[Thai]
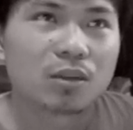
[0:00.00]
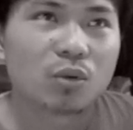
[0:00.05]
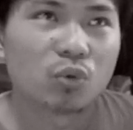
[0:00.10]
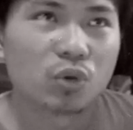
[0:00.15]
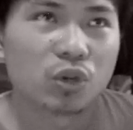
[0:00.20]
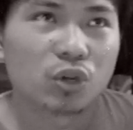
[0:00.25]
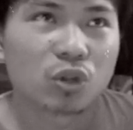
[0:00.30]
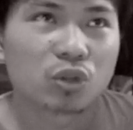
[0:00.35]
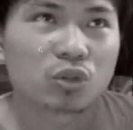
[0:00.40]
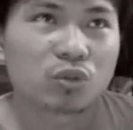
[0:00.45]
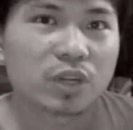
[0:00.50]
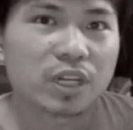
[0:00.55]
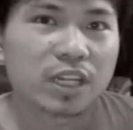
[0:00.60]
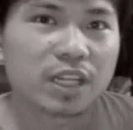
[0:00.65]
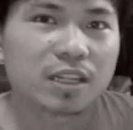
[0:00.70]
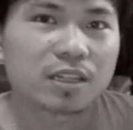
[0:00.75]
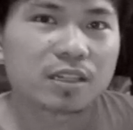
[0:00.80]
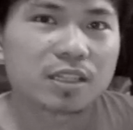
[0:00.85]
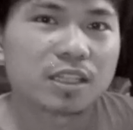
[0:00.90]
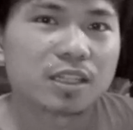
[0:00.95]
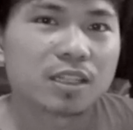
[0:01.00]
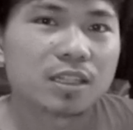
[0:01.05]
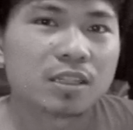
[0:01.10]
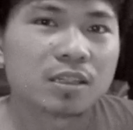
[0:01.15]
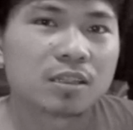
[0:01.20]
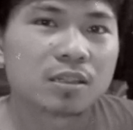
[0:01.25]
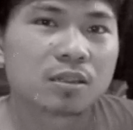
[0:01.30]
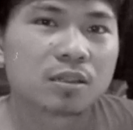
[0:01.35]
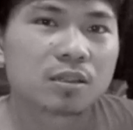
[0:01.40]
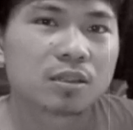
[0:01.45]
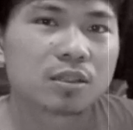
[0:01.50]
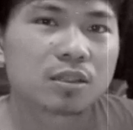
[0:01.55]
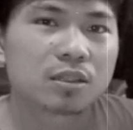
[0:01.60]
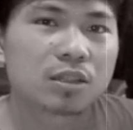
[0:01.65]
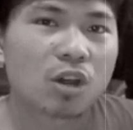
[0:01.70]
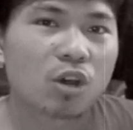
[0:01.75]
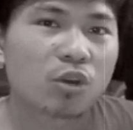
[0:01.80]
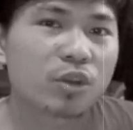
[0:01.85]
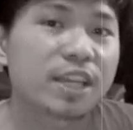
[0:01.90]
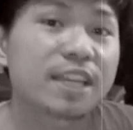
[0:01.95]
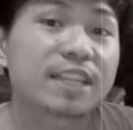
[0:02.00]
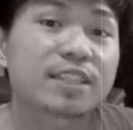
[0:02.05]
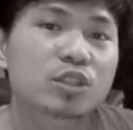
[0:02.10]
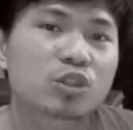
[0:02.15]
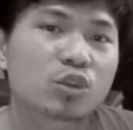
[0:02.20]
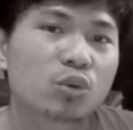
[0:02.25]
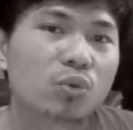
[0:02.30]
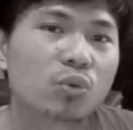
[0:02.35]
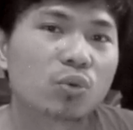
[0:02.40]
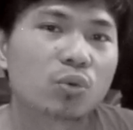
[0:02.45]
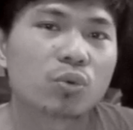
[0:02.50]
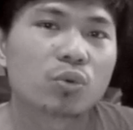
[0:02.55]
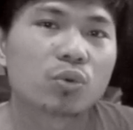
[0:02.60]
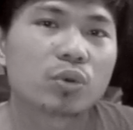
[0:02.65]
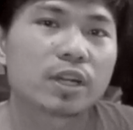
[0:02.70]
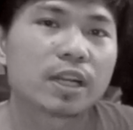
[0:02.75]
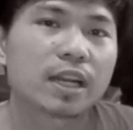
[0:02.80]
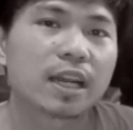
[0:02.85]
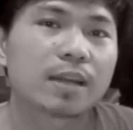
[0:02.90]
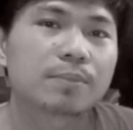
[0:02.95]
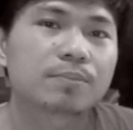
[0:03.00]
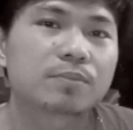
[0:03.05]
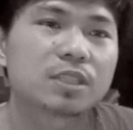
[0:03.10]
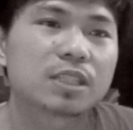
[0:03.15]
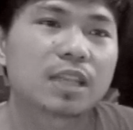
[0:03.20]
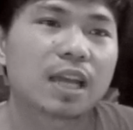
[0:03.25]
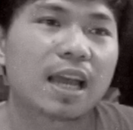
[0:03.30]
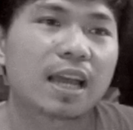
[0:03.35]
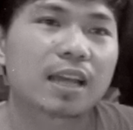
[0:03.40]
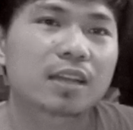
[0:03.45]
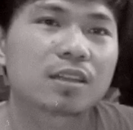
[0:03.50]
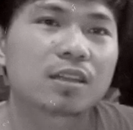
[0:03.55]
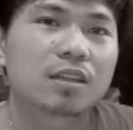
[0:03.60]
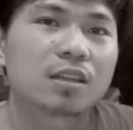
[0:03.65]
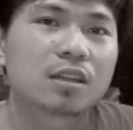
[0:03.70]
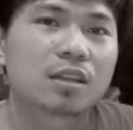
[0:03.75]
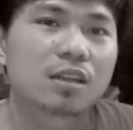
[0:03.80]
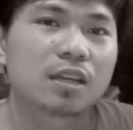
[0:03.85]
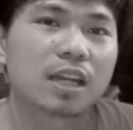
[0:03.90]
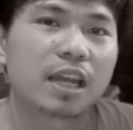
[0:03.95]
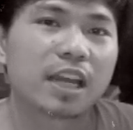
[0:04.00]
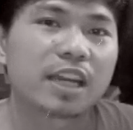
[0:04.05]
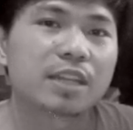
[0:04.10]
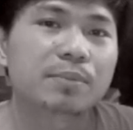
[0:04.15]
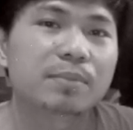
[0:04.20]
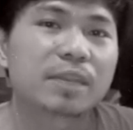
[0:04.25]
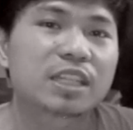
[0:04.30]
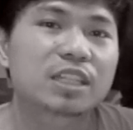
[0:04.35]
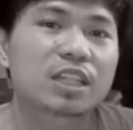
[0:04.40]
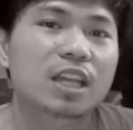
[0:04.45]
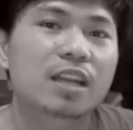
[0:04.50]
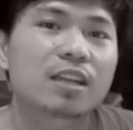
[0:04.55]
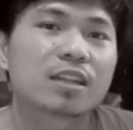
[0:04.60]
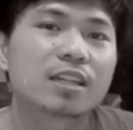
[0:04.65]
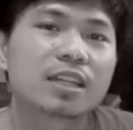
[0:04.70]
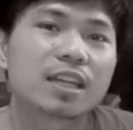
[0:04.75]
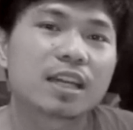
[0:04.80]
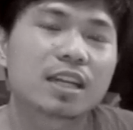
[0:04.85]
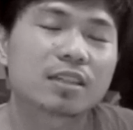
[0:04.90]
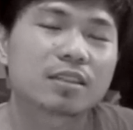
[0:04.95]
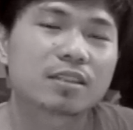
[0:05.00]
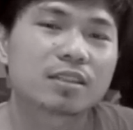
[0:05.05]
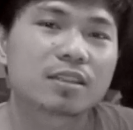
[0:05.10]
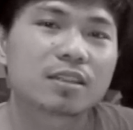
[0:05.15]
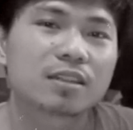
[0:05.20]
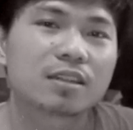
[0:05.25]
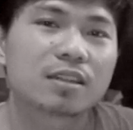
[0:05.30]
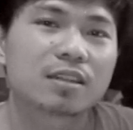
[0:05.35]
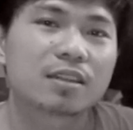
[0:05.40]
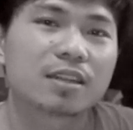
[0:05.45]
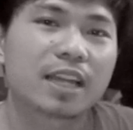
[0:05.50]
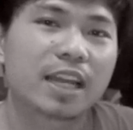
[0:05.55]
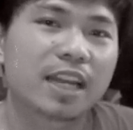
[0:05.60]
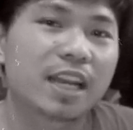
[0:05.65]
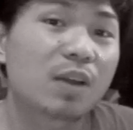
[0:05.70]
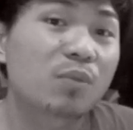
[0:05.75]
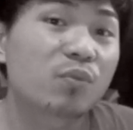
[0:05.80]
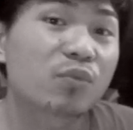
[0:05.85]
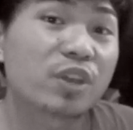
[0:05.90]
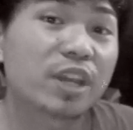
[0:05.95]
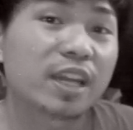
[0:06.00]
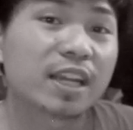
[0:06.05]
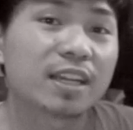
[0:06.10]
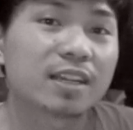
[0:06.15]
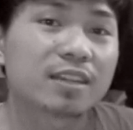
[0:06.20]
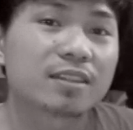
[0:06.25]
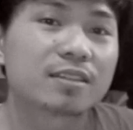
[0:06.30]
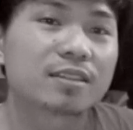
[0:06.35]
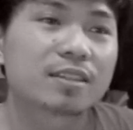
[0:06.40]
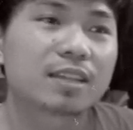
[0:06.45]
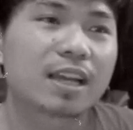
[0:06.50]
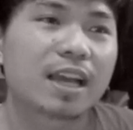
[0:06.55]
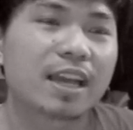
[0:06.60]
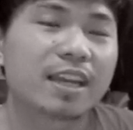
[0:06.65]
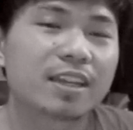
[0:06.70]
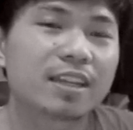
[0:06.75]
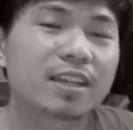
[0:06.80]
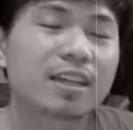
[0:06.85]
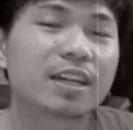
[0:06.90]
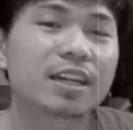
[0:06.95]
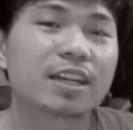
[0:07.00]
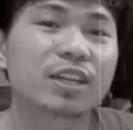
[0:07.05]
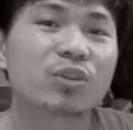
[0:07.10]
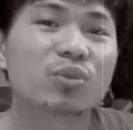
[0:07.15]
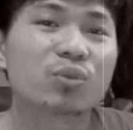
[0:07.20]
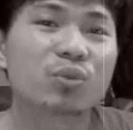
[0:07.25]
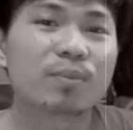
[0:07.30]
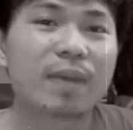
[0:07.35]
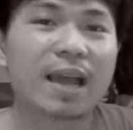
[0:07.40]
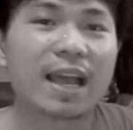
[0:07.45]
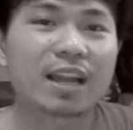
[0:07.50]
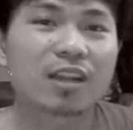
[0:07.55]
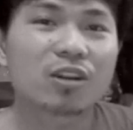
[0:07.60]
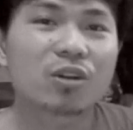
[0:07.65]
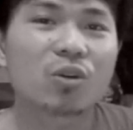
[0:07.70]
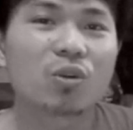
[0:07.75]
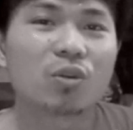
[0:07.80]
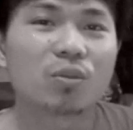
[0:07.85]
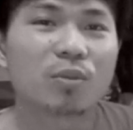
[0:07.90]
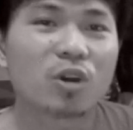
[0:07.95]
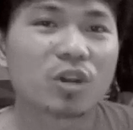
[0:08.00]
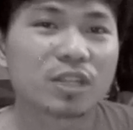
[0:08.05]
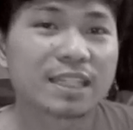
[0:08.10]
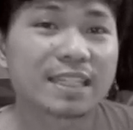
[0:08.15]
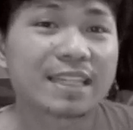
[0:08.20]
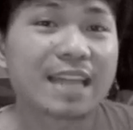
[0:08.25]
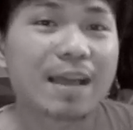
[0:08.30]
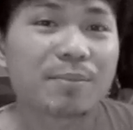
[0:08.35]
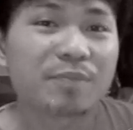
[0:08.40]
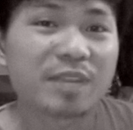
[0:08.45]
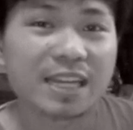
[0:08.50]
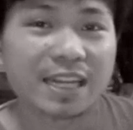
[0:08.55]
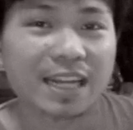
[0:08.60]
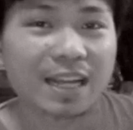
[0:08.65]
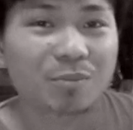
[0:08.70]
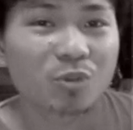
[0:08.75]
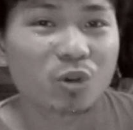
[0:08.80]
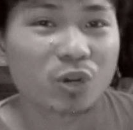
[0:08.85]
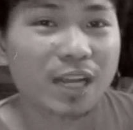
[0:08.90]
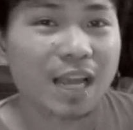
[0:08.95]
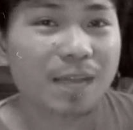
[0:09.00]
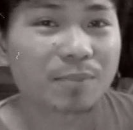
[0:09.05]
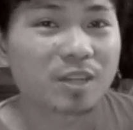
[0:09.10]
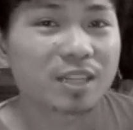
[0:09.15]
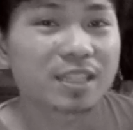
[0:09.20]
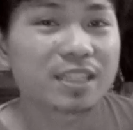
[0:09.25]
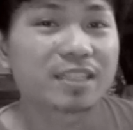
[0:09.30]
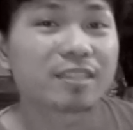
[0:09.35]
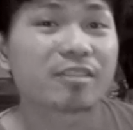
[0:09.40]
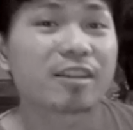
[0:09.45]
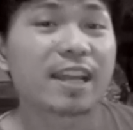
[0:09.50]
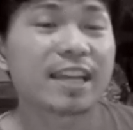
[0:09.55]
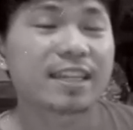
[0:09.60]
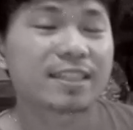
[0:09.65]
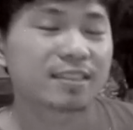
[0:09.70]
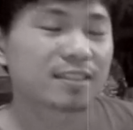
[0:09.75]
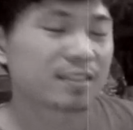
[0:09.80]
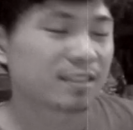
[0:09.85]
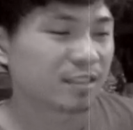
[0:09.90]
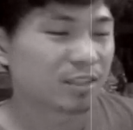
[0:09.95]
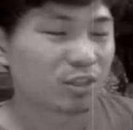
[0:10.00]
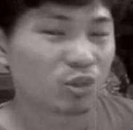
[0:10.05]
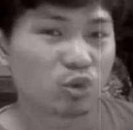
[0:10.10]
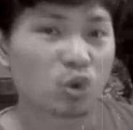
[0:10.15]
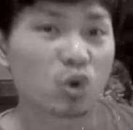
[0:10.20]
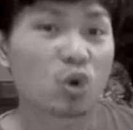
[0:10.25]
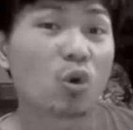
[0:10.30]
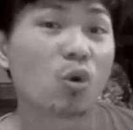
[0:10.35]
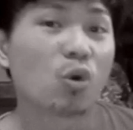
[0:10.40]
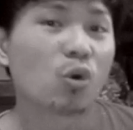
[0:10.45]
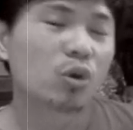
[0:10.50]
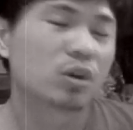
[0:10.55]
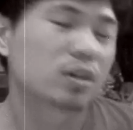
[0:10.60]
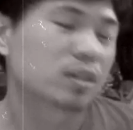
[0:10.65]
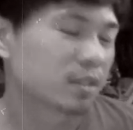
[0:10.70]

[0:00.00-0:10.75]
หุ่นยนต์ตัวนี้ก็คือ h o r k e y s 2นะครับจากแอนิเมชันเรื่อง Gundam Wing ใครที่เคยดูมาก็คงพอจะทราบดีนะครับคนขับ ก็คือเทรสตัวโกง